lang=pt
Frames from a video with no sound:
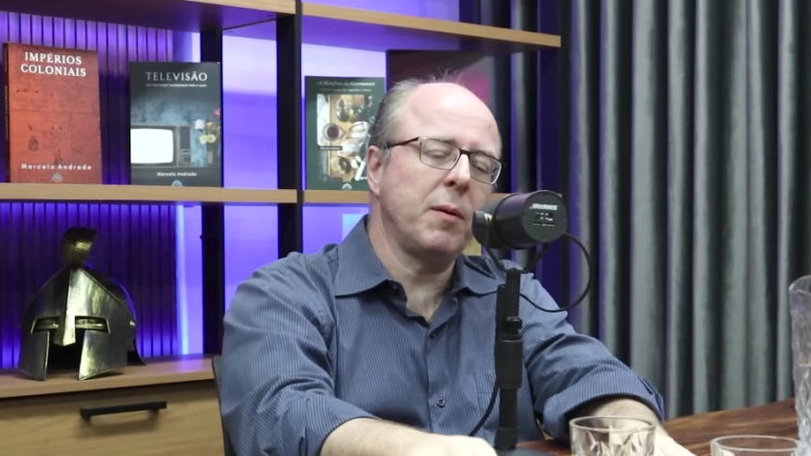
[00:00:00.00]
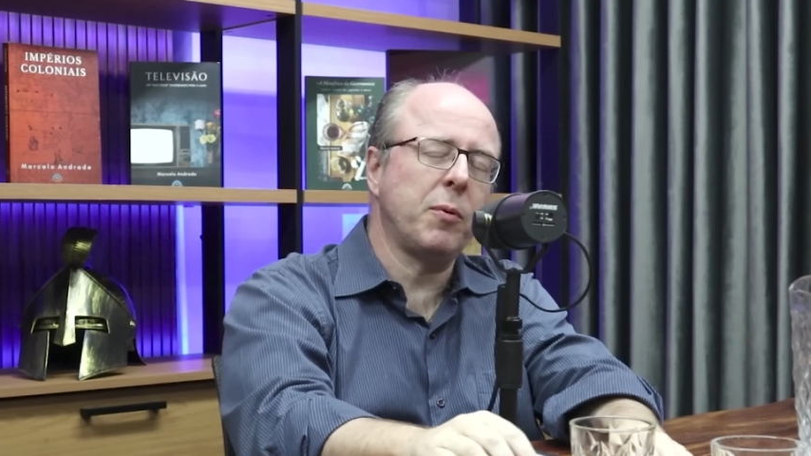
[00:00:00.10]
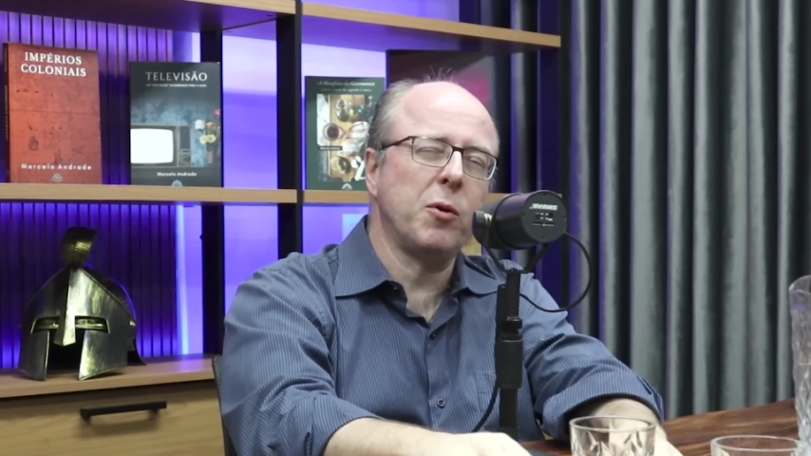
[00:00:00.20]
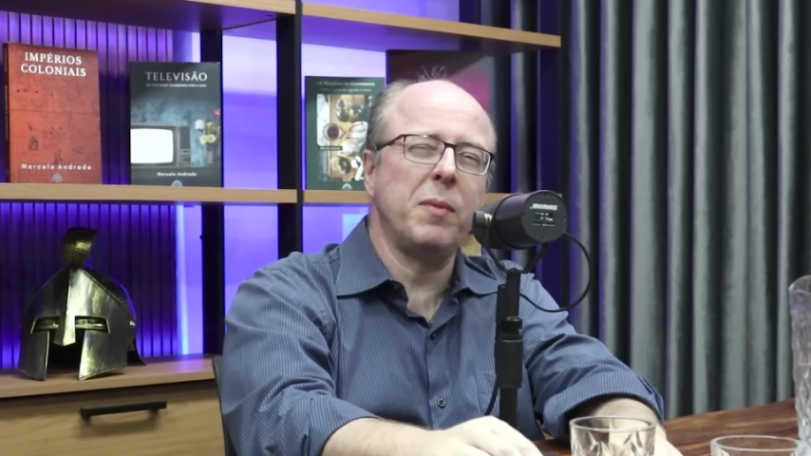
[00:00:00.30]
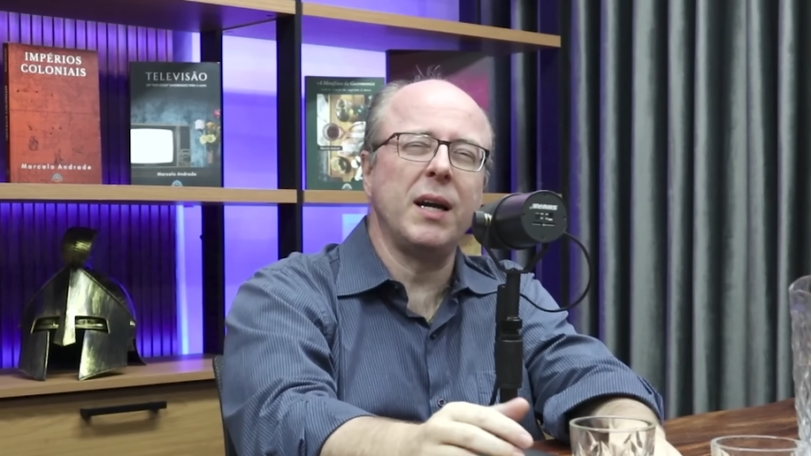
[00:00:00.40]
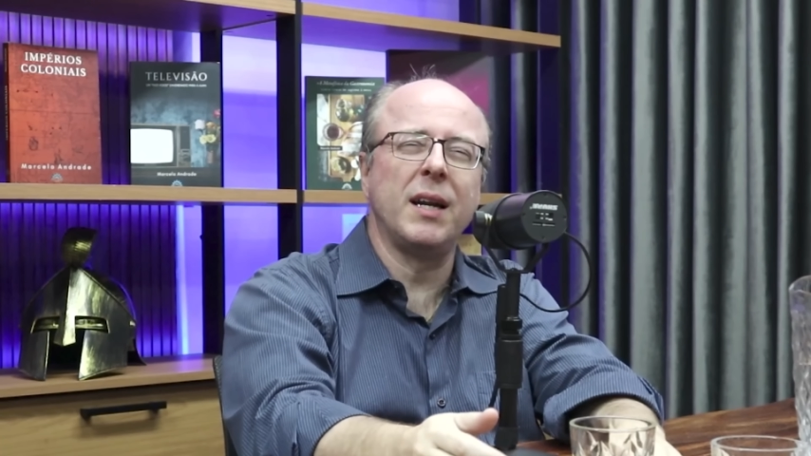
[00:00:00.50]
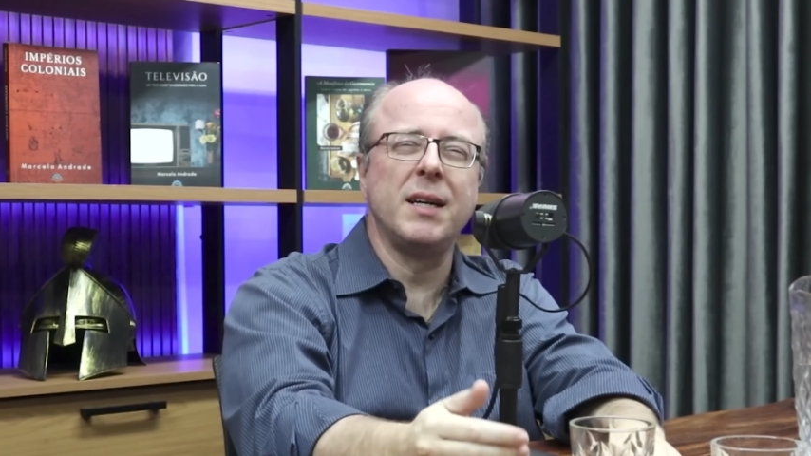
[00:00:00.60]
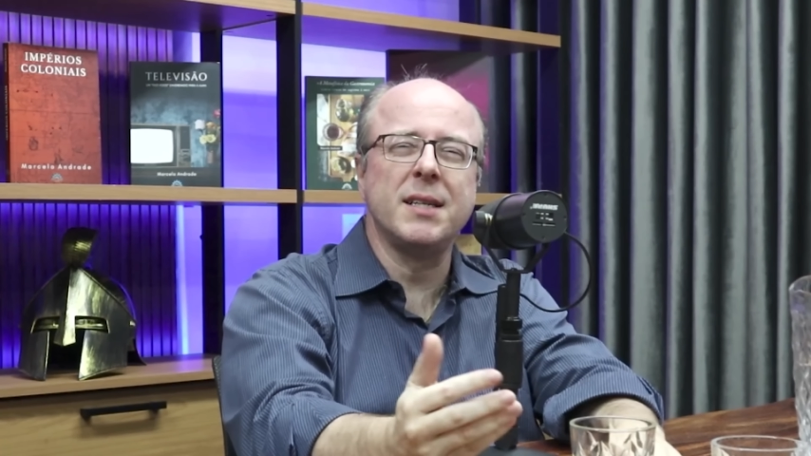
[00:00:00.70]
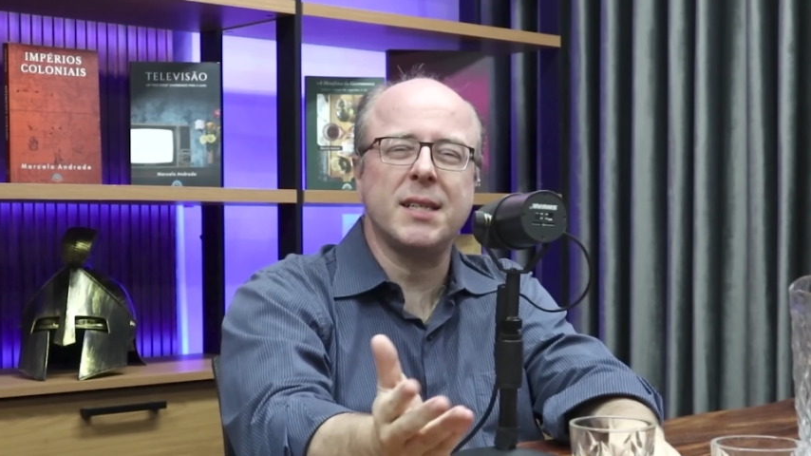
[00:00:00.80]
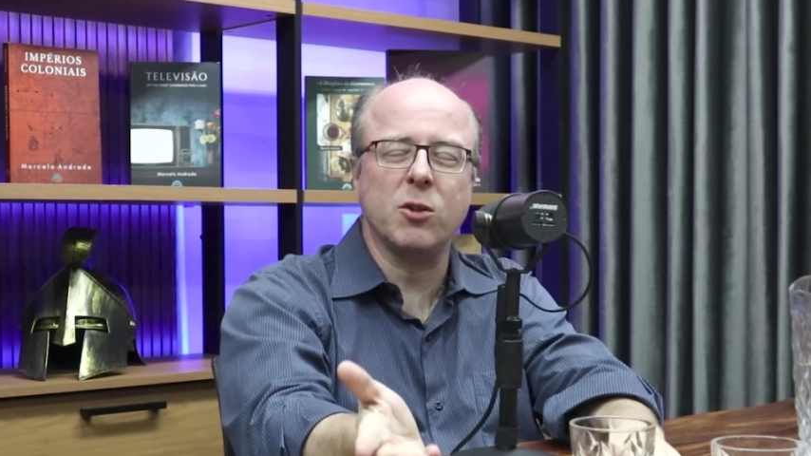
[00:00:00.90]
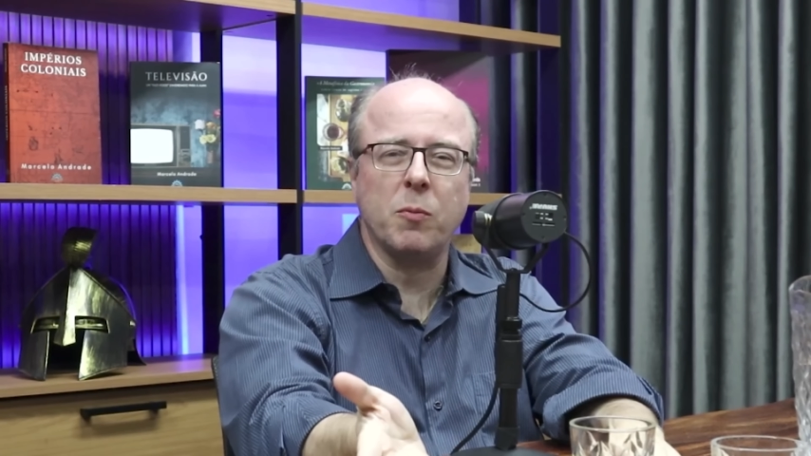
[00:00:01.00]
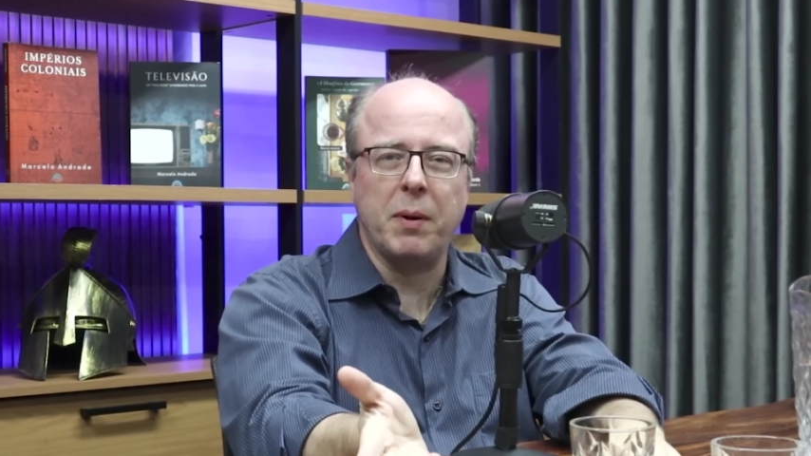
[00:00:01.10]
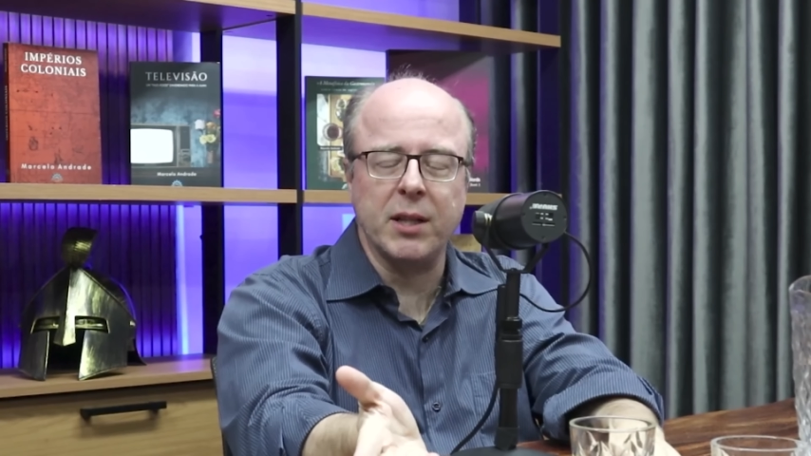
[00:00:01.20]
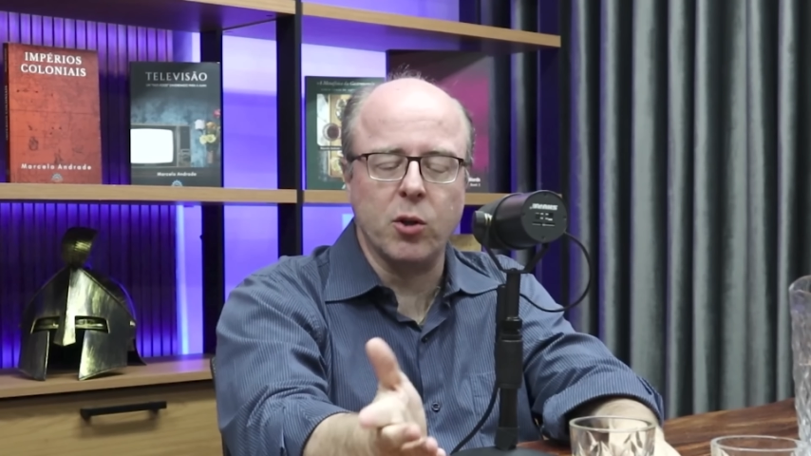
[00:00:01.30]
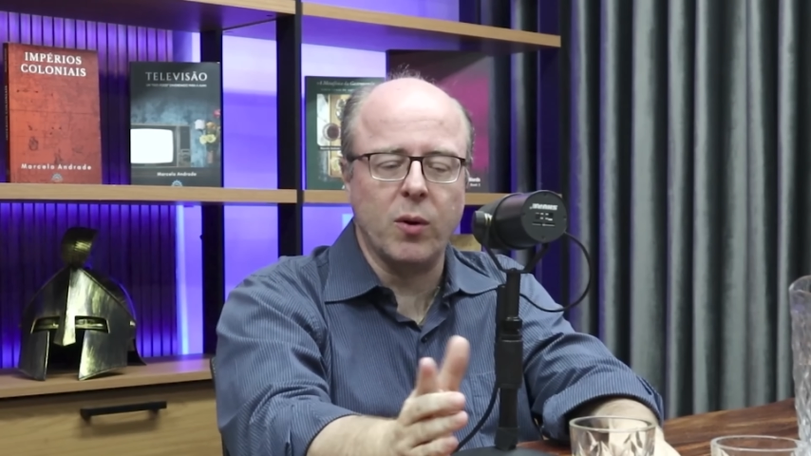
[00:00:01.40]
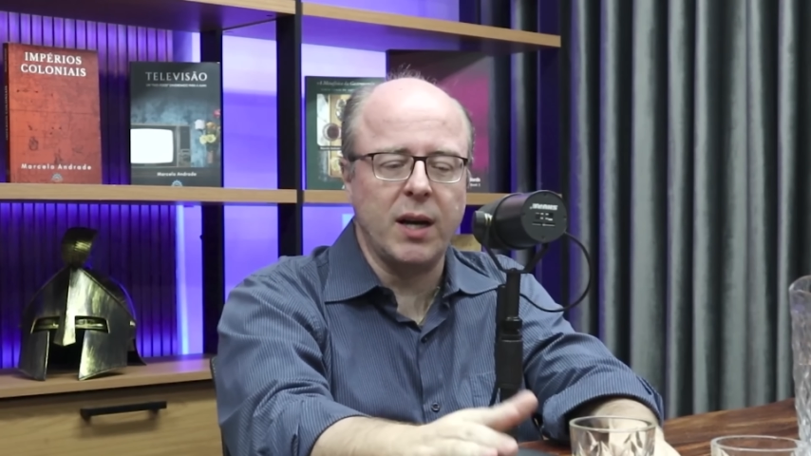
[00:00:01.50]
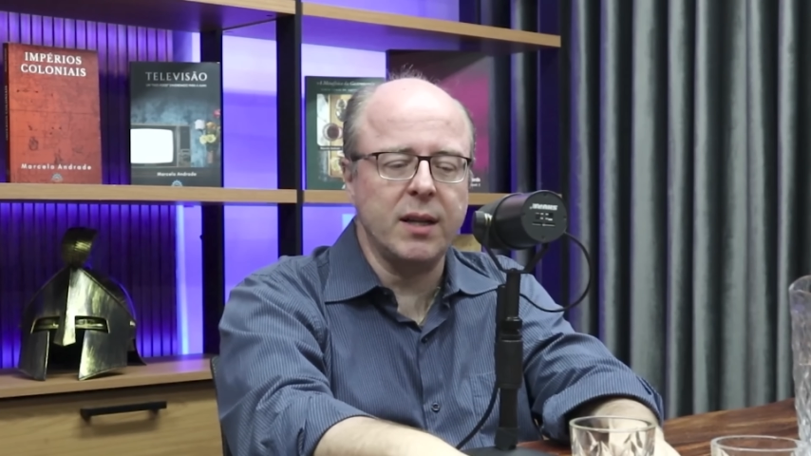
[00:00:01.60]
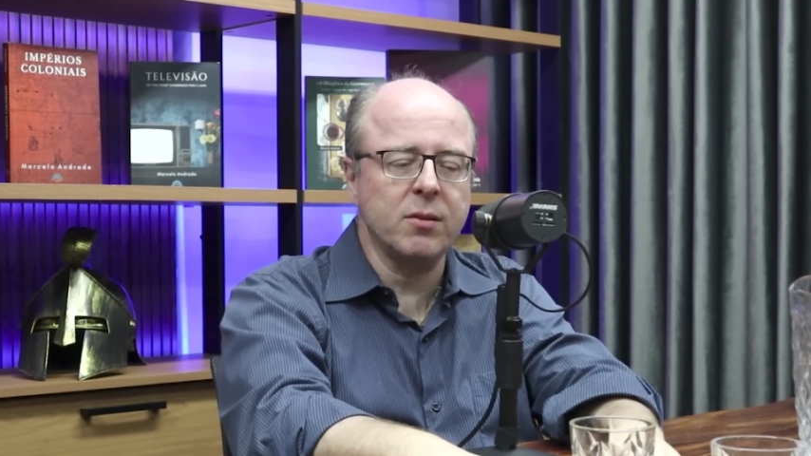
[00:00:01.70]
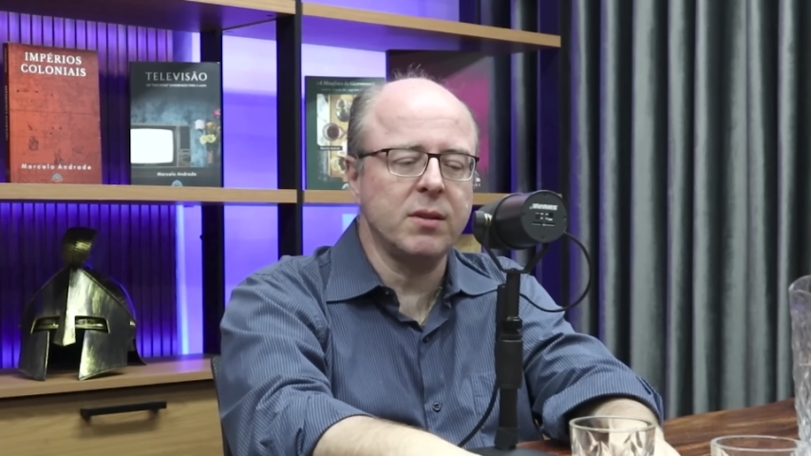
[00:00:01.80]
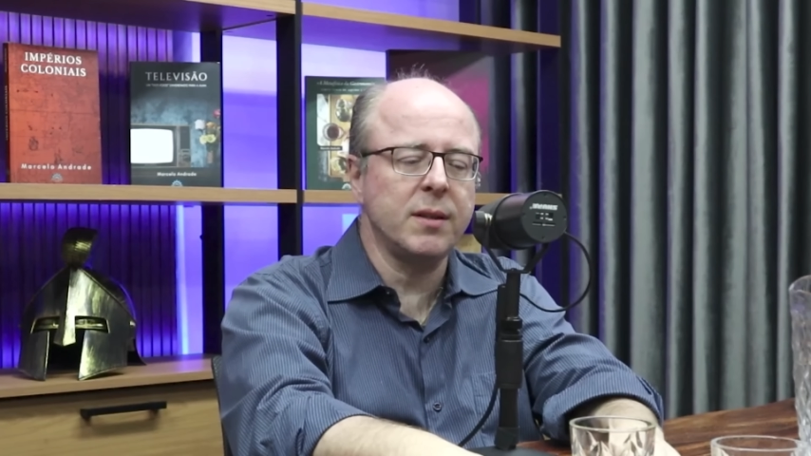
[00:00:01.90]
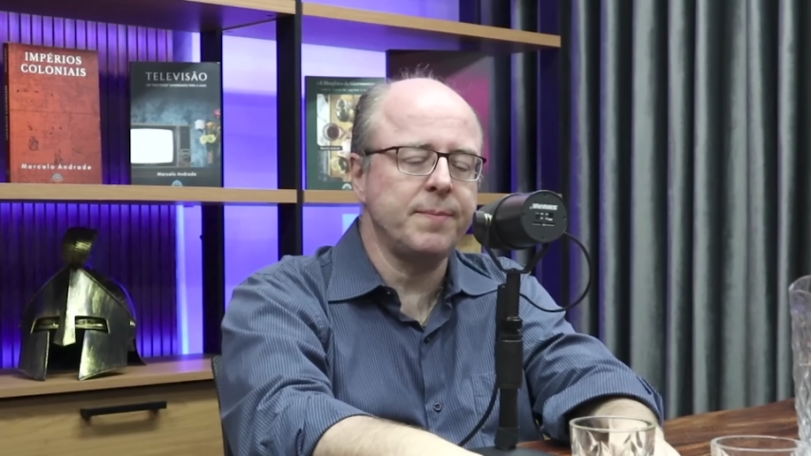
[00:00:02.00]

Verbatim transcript: por uma herança do padroado, né?